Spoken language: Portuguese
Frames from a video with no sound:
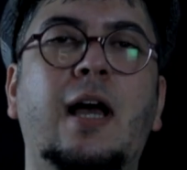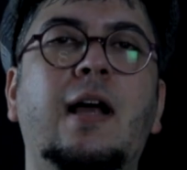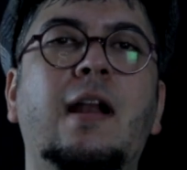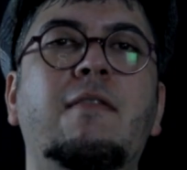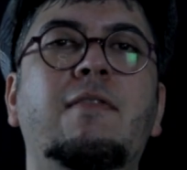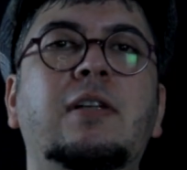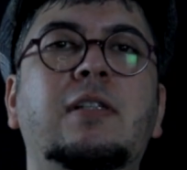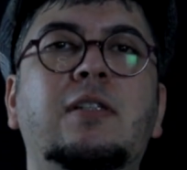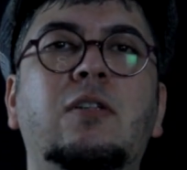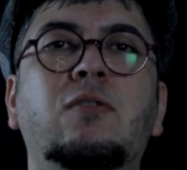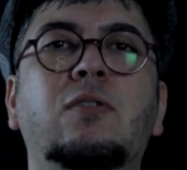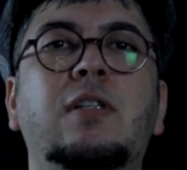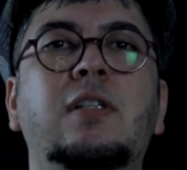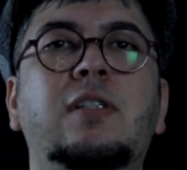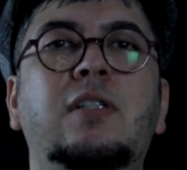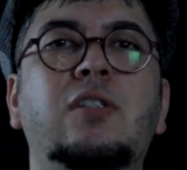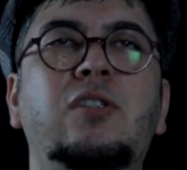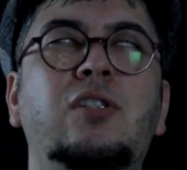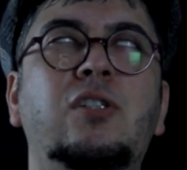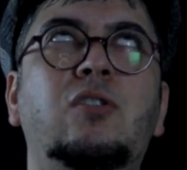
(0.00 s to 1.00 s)
a gravação
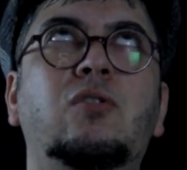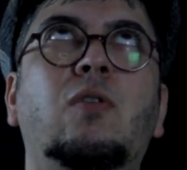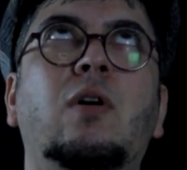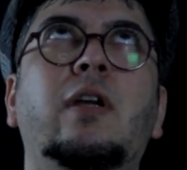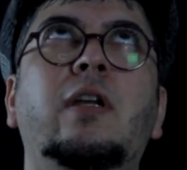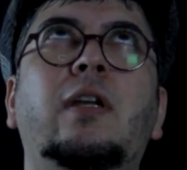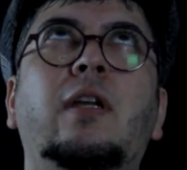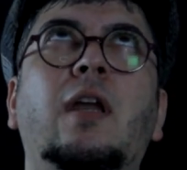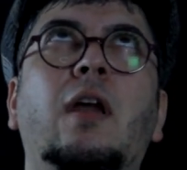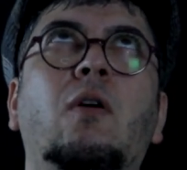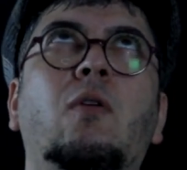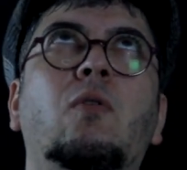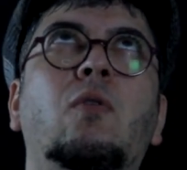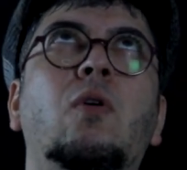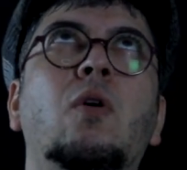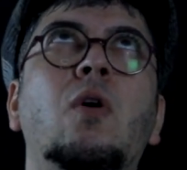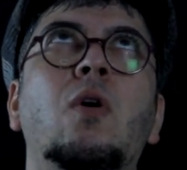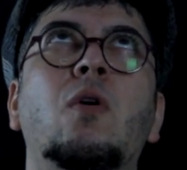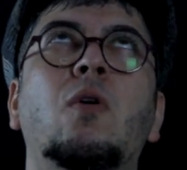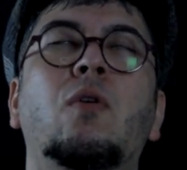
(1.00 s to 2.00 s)
desse disco aí, que é o,
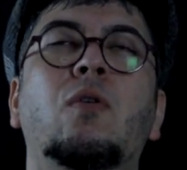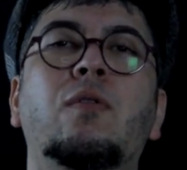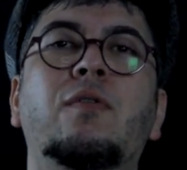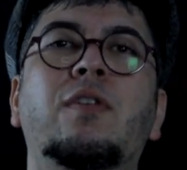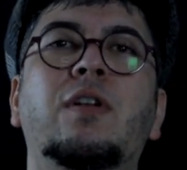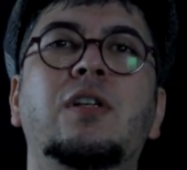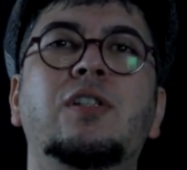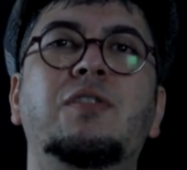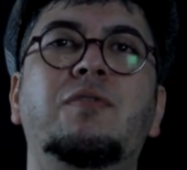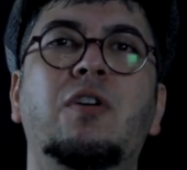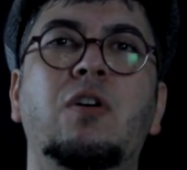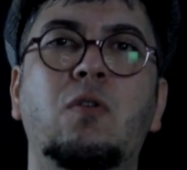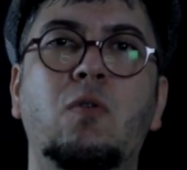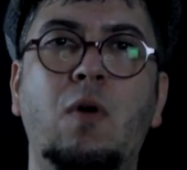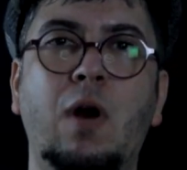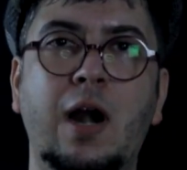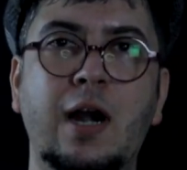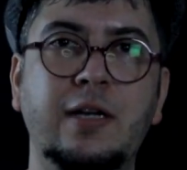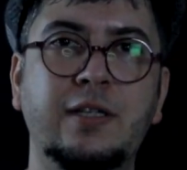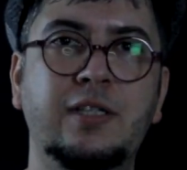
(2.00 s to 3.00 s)
o Village
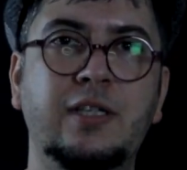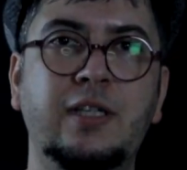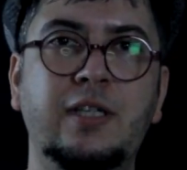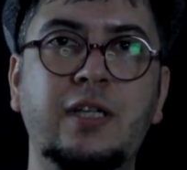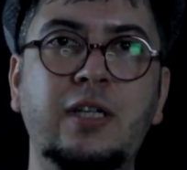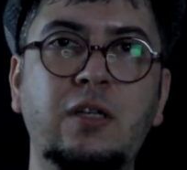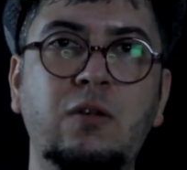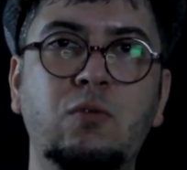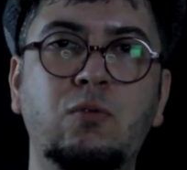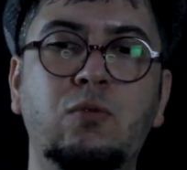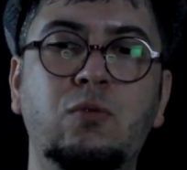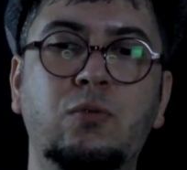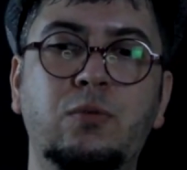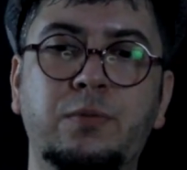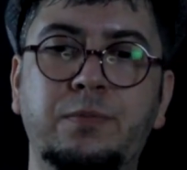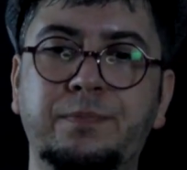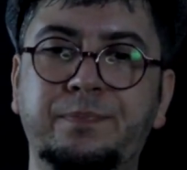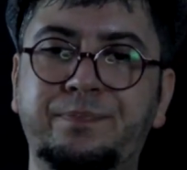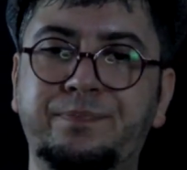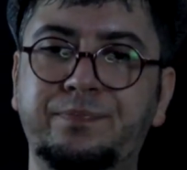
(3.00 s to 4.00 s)
Vanguard e o,
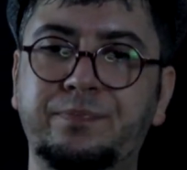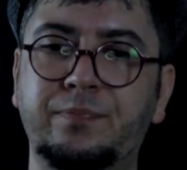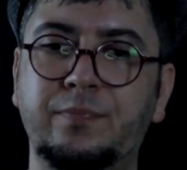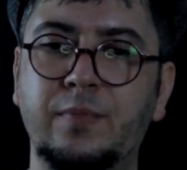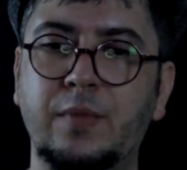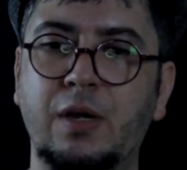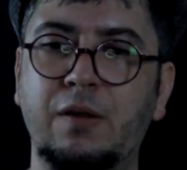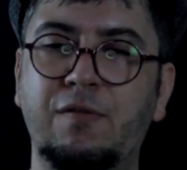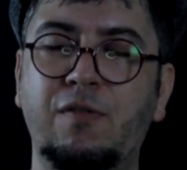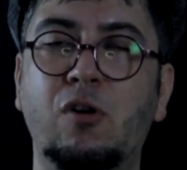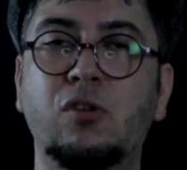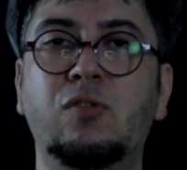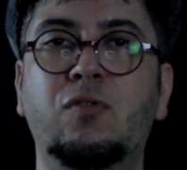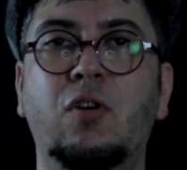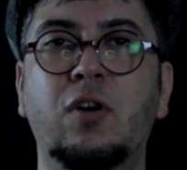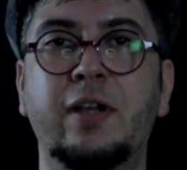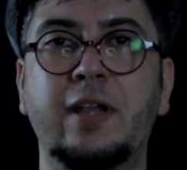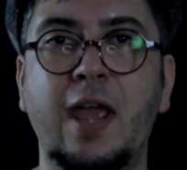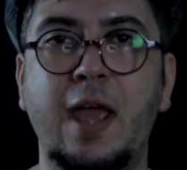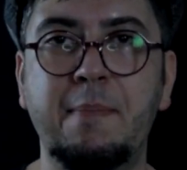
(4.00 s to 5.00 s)
o
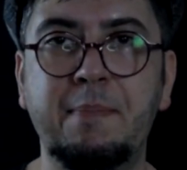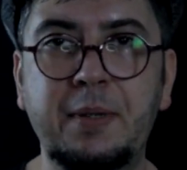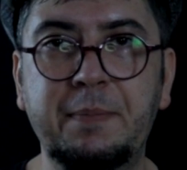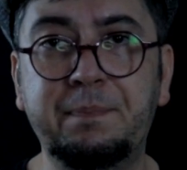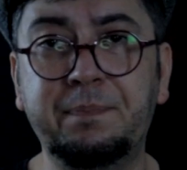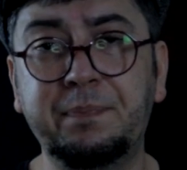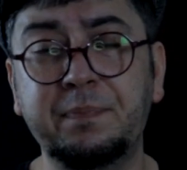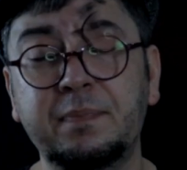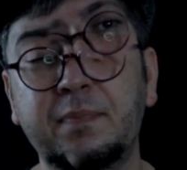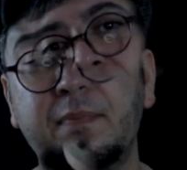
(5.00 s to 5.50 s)
Valsor Deb.